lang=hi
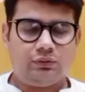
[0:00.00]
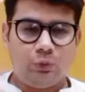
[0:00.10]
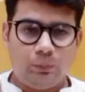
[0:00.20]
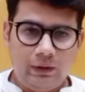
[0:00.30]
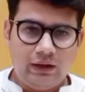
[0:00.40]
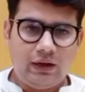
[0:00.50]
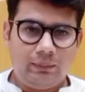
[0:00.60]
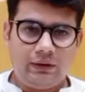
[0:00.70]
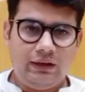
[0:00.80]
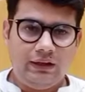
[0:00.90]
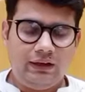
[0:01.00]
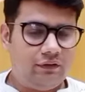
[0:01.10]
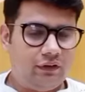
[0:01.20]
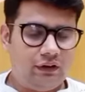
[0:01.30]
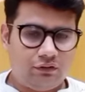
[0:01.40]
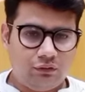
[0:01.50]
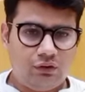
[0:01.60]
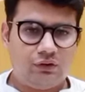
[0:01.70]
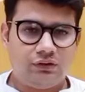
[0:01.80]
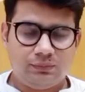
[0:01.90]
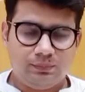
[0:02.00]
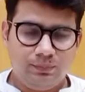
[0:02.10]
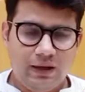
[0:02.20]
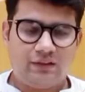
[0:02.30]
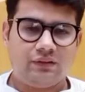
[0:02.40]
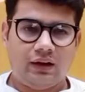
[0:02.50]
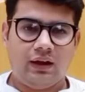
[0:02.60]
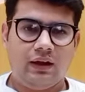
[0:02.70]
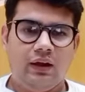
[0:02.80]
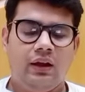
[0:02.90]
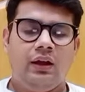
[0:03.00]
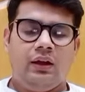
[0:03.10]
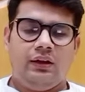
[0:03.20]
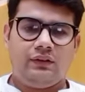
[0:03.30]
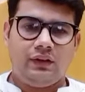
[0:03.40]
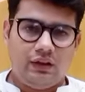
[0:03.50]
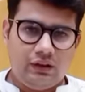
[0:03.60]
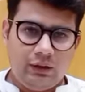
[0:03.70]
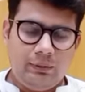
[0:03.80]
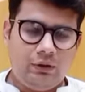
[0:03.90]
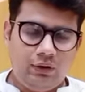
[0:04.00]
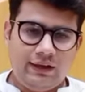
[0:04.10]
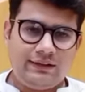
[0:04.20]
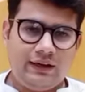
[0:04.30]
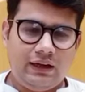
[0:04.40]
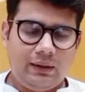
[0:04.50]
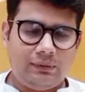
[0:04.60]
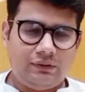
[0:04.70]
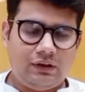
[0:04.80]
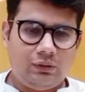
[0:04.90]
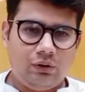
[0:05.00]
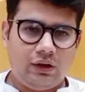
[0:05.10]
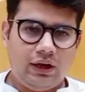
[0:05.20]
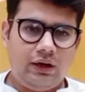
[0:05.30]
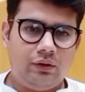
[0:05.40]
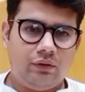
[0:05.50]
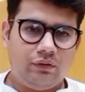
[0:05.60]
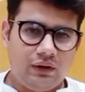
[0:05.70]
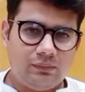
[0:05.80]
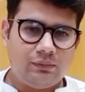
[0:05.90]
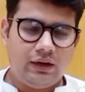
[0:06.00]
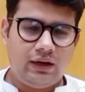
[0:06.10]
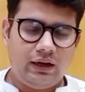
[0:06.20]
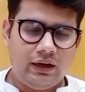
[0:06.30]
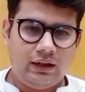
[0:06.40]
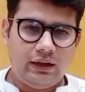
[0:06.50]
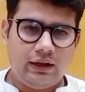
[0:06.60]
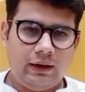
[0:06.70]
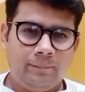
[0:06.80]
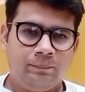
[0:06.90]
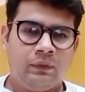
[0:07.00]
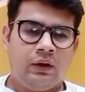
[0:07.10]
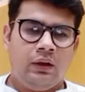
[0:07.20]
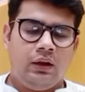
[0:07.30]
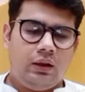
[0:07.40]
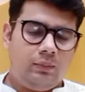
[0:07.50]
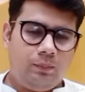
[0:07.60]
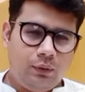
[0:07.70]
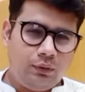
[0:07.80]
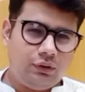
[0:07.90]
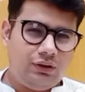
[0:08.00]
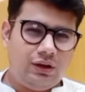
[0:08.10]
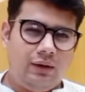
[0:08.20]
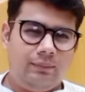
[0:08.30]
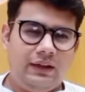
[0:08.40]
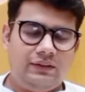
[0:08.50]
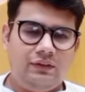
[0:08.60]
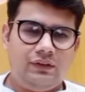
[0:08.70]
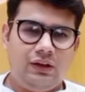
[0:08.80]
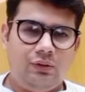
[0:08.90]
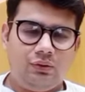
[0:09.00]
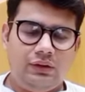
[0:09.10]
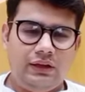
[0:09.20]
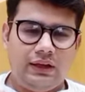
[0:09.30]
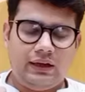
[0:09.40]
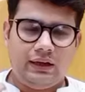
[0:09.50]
तो फिर आपके लिए ये फेस वॉश बेस्ट है इसके अंदर भी कोलेजन है आपकी स्किन को टाइट और फर्म करेगा ठीक है ना बहुत कम ऐसी स्किन होती है